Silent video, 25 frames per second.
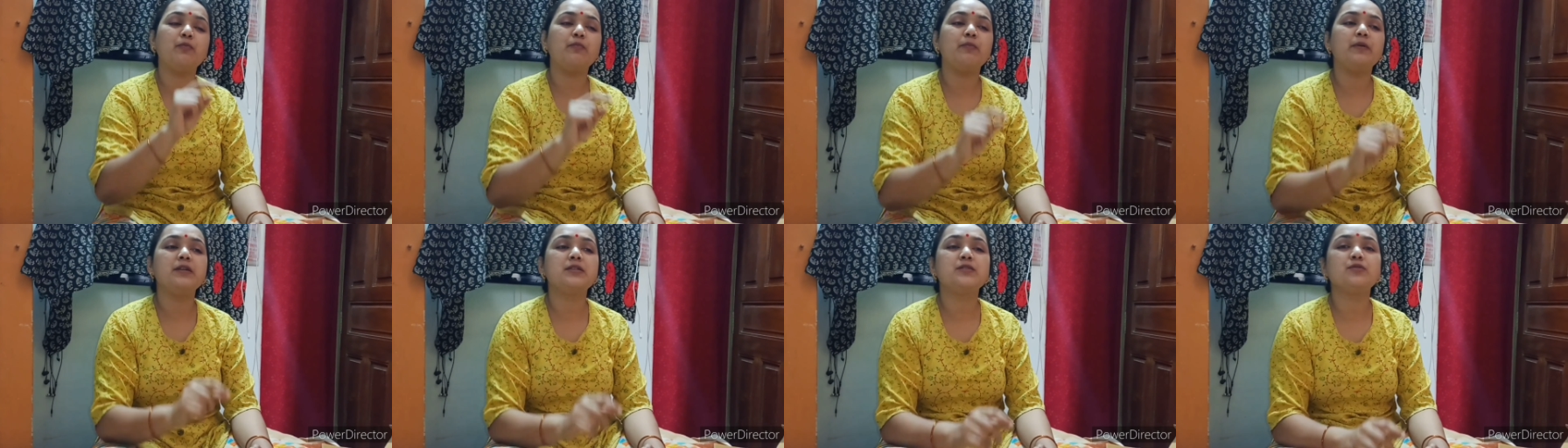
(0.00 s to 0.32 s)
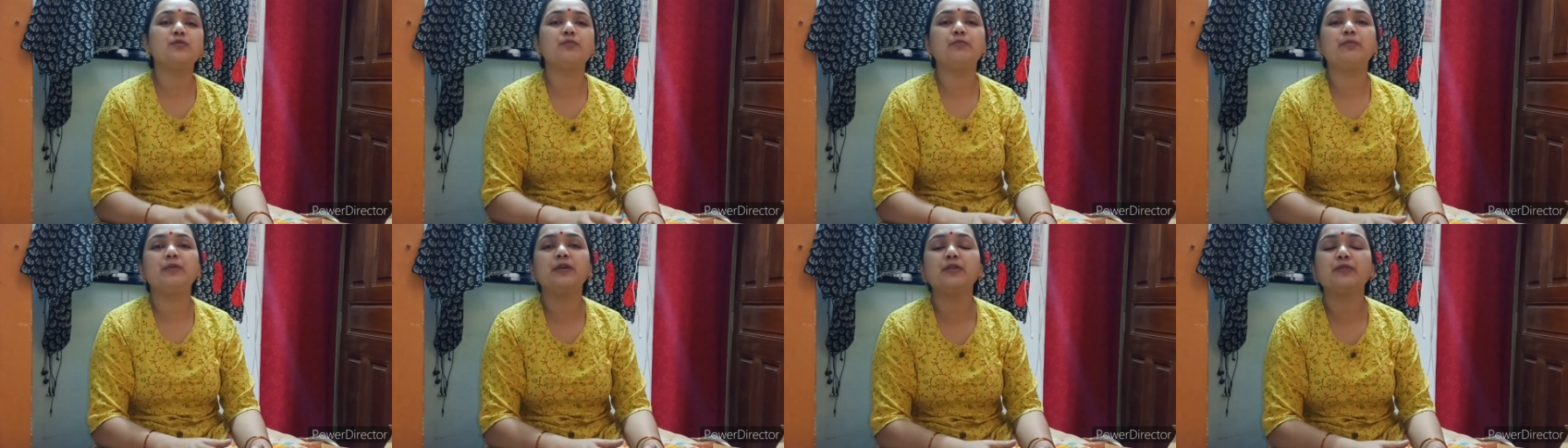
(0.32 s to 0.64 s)
ऊपर
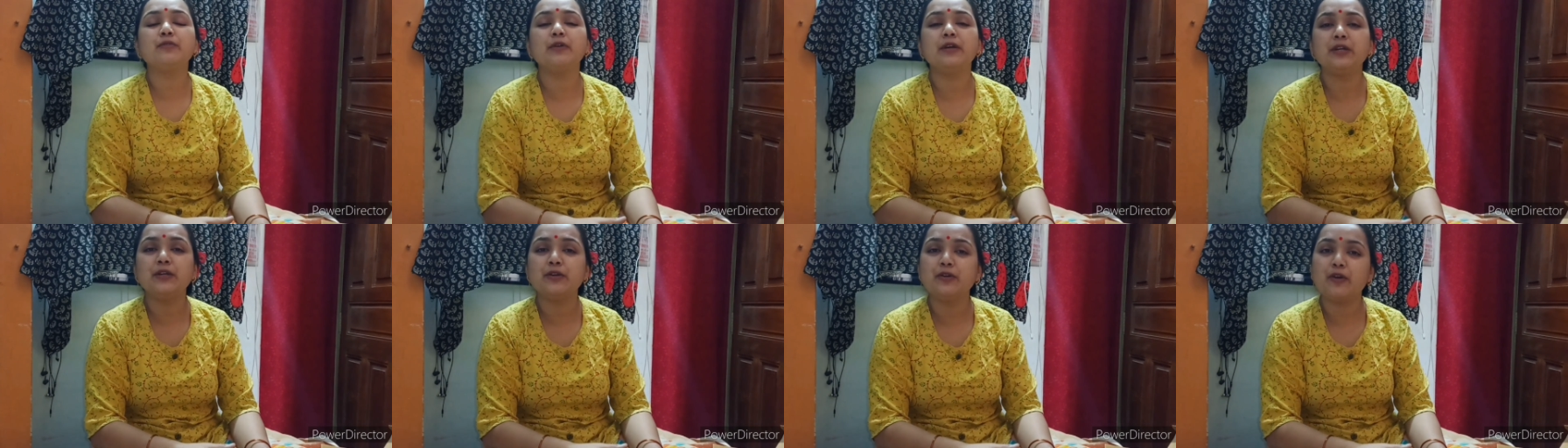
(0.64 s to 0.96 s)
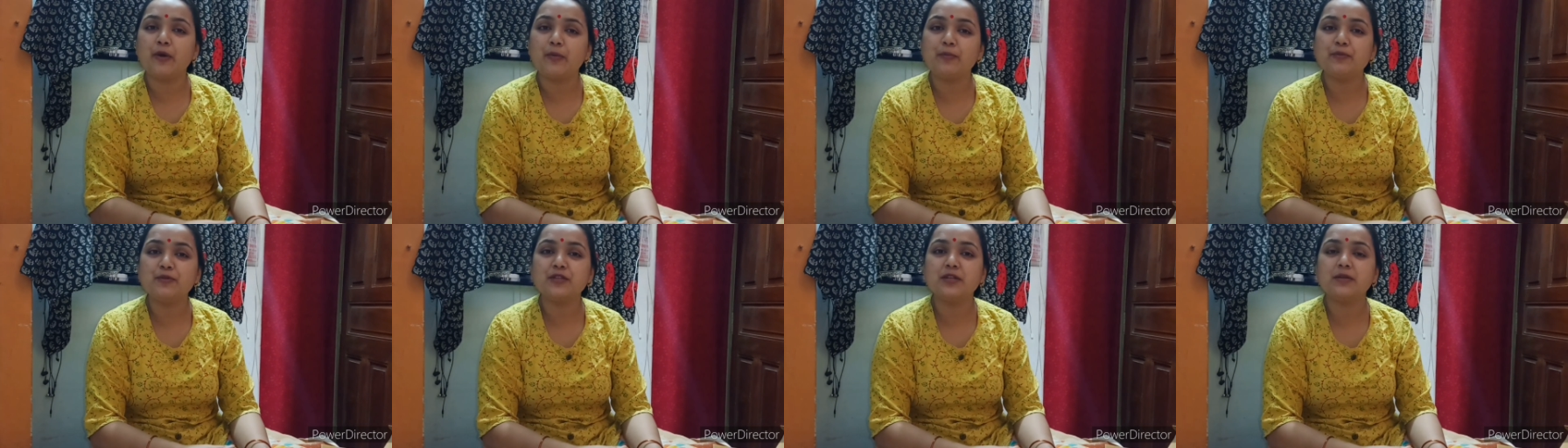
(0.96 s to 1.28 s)
सुपर कॉइन का
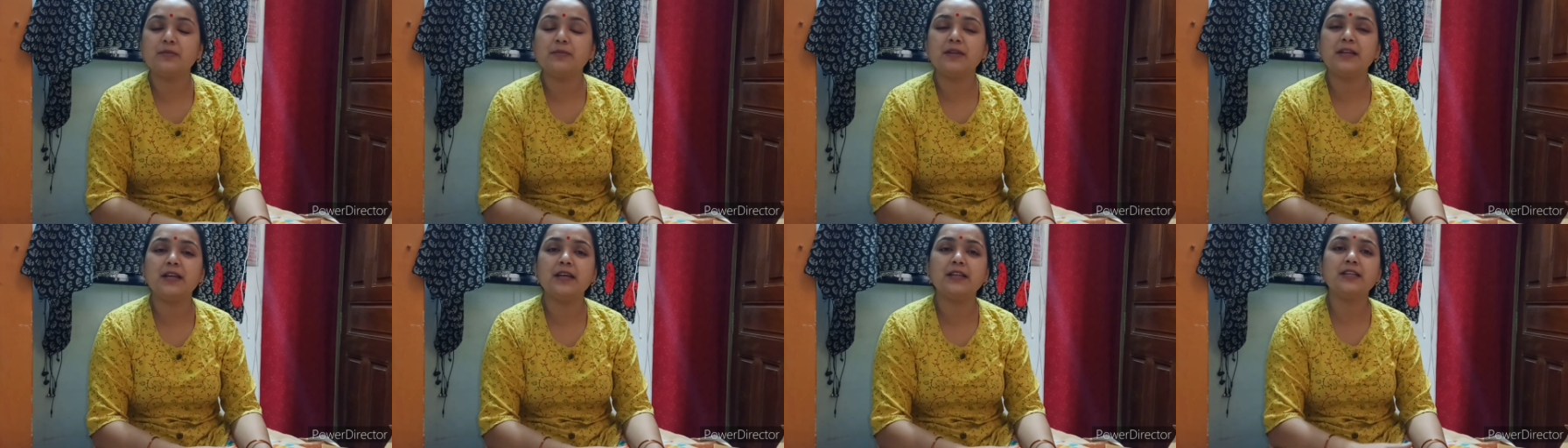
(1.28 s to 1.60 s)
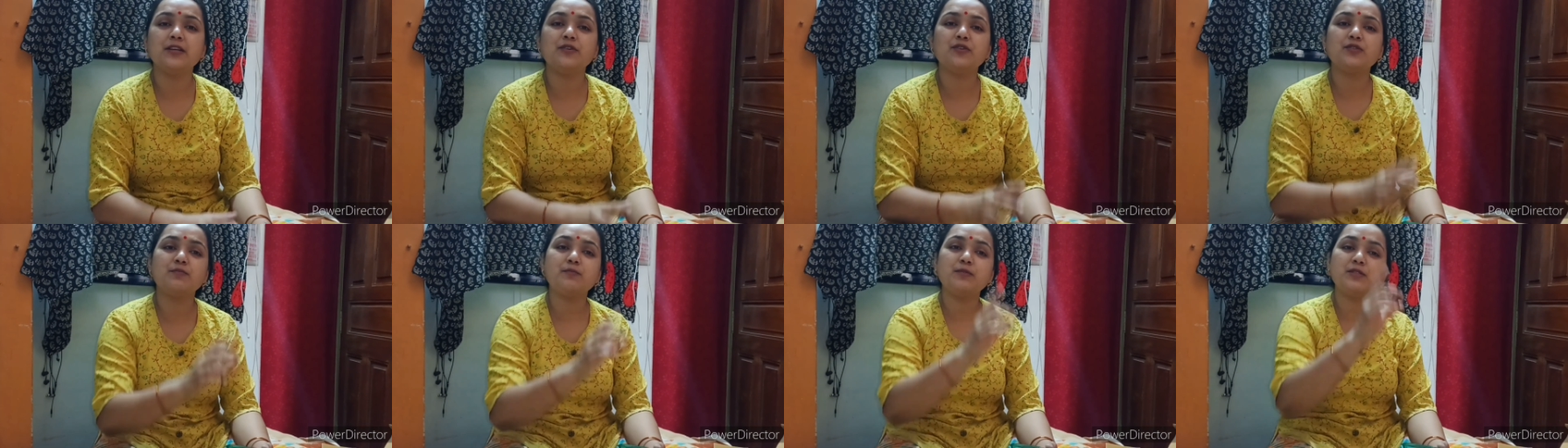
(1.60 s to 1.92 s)
ऑप्शन भी
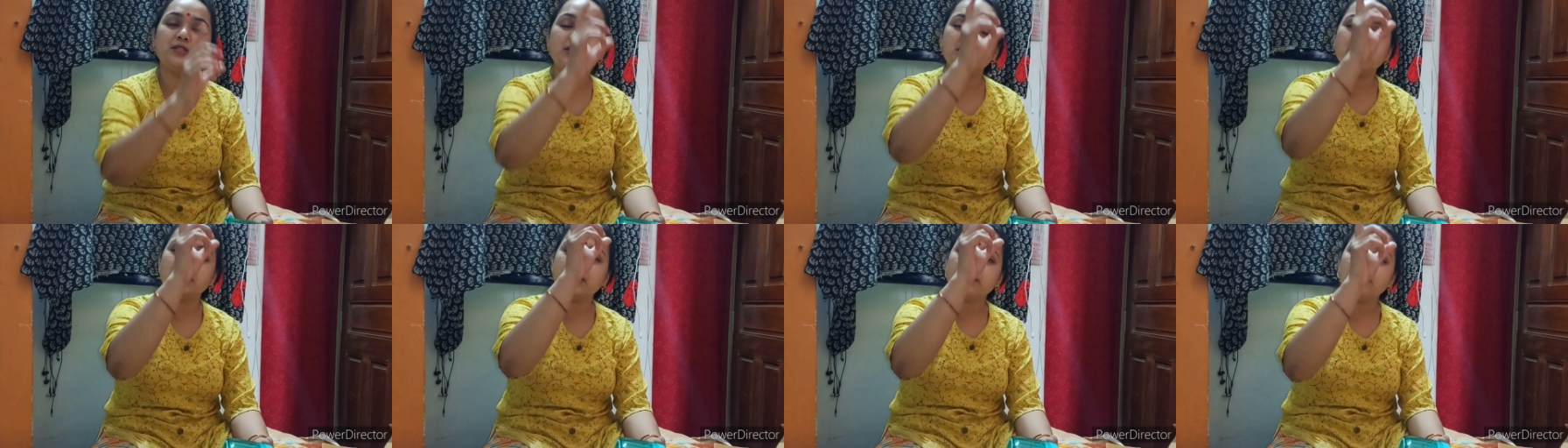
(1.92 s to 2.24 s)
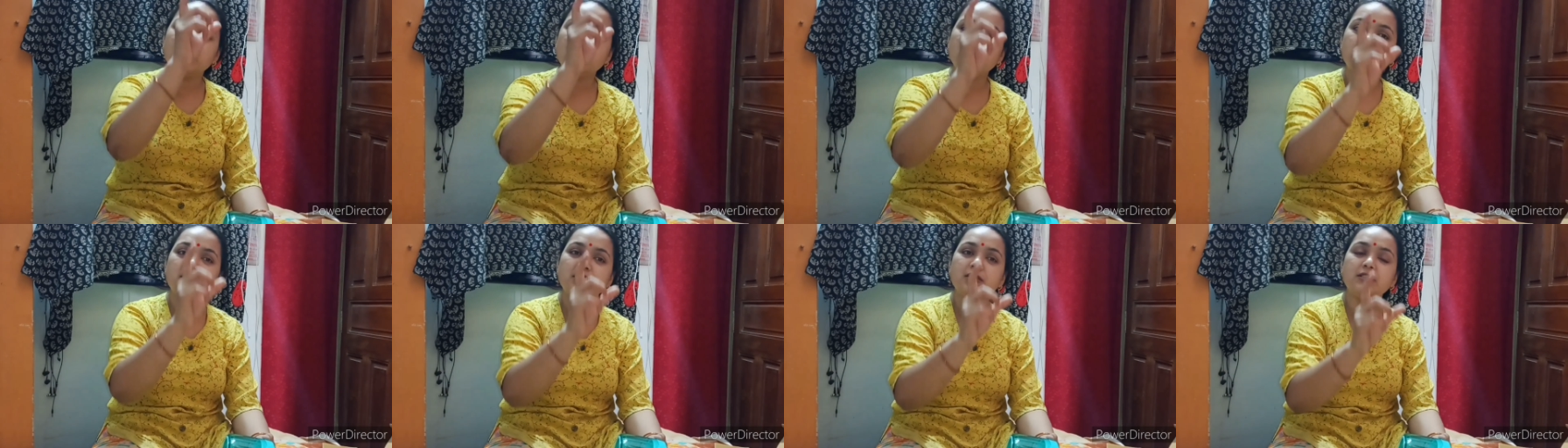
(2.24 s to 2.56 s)
रहता है उसमें जितनी
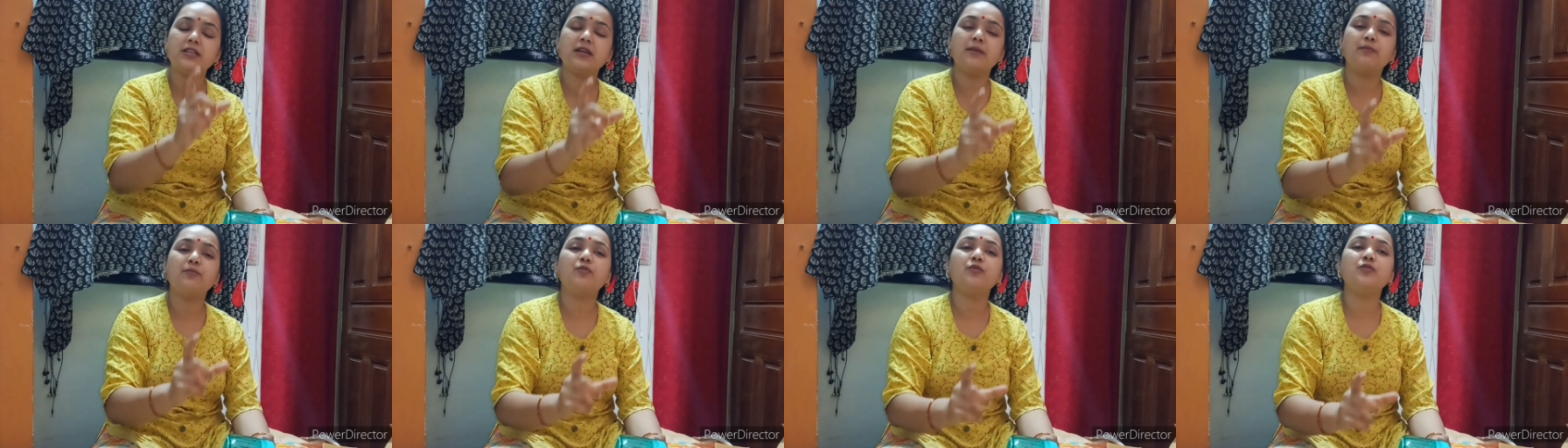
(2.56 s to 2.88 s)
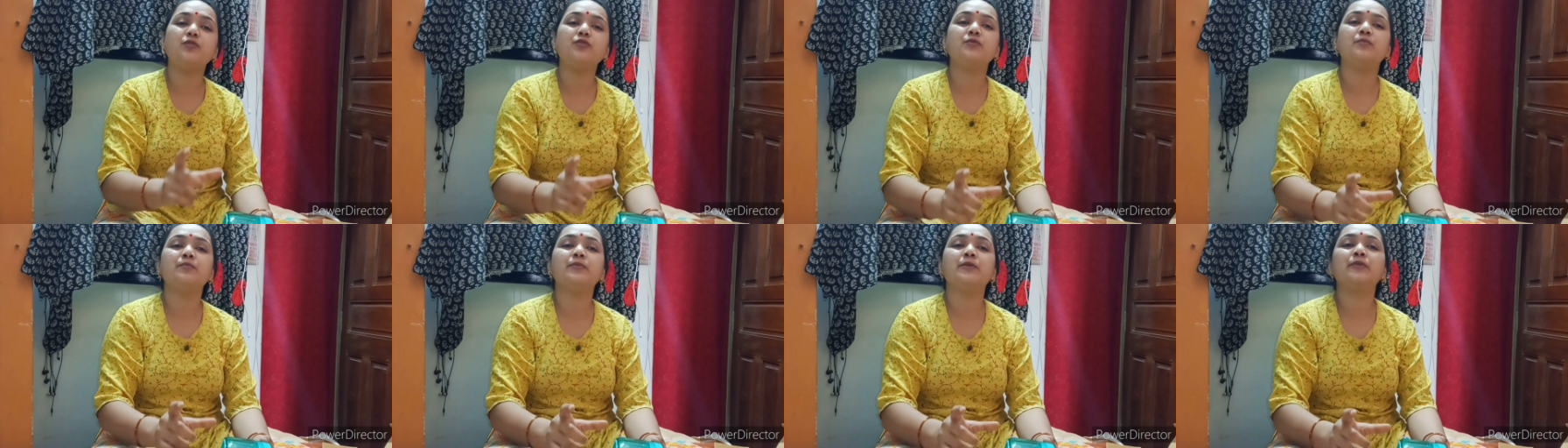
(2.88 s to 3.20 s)
भी चीज़ें
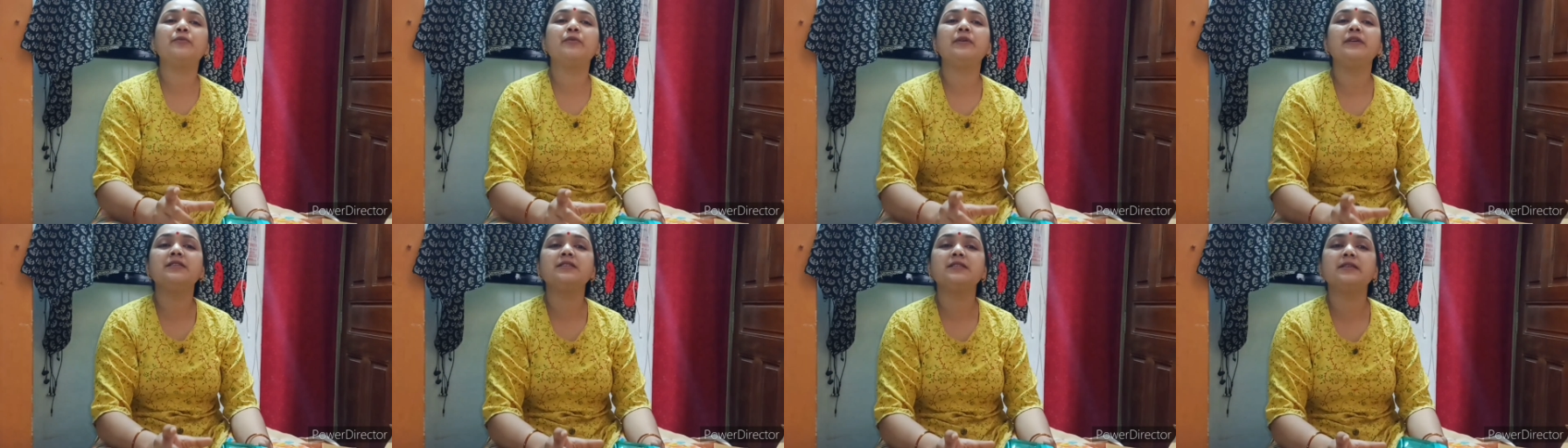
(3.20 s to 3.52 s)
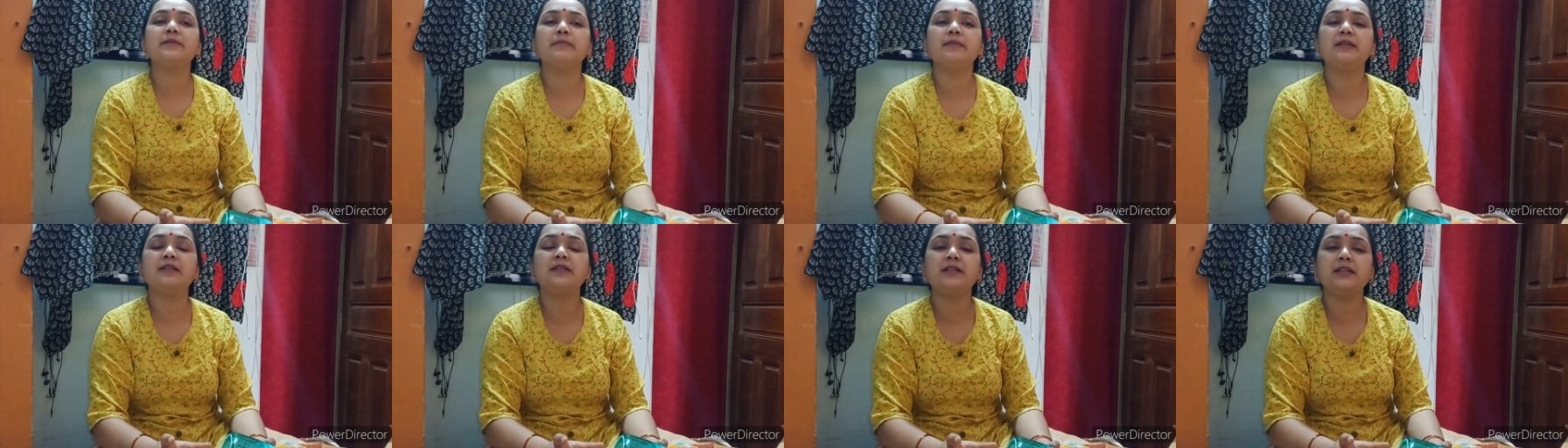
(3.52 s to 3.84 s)
आपको सुपर कॉइन
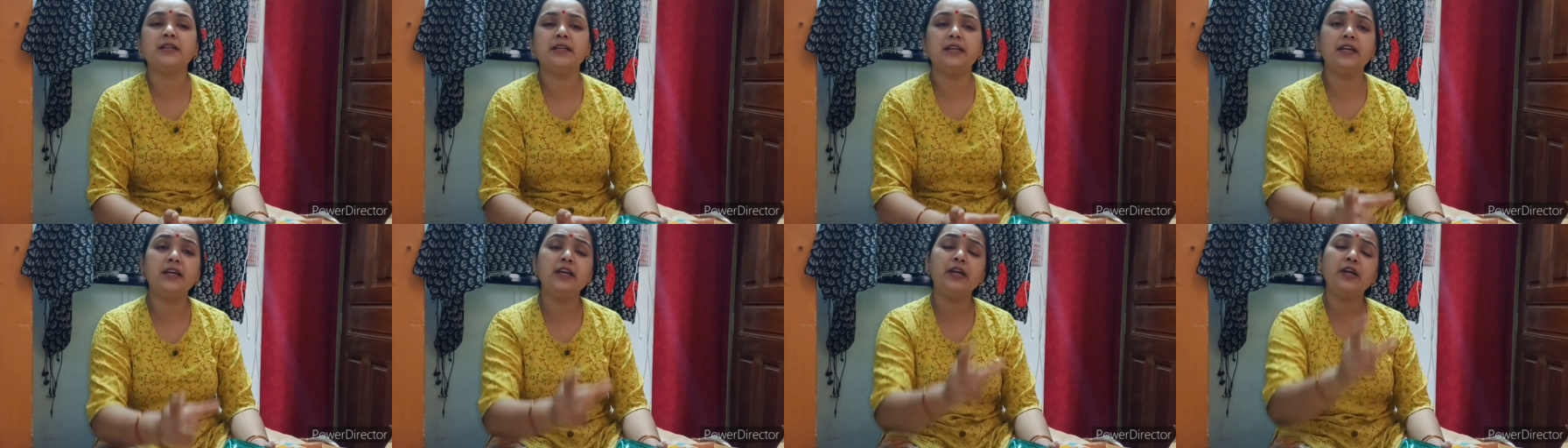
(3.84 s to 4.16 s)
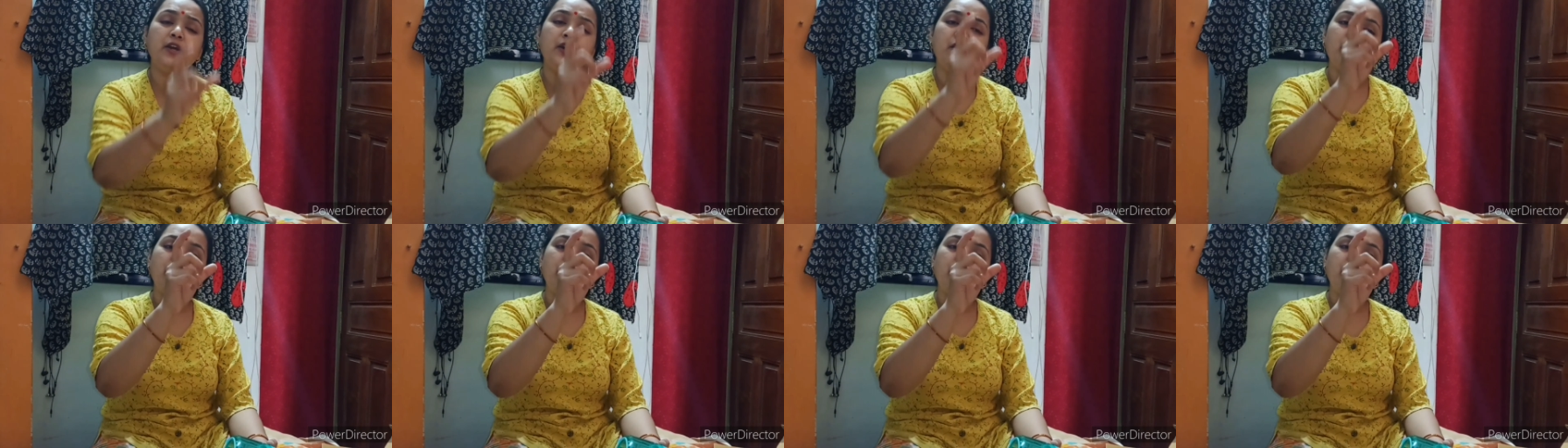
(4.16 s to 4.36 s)
से मिल रही हैं